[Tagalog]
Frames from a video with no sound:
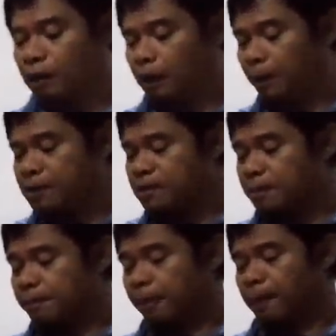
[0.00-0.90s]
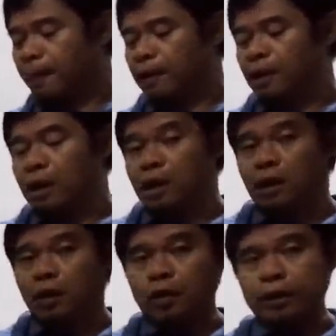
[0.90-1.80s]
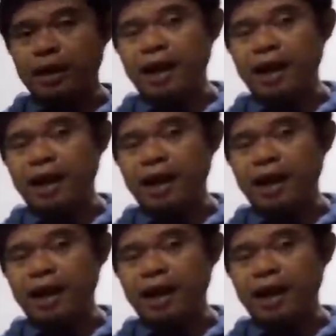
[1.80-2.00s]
Napakasarap. Okay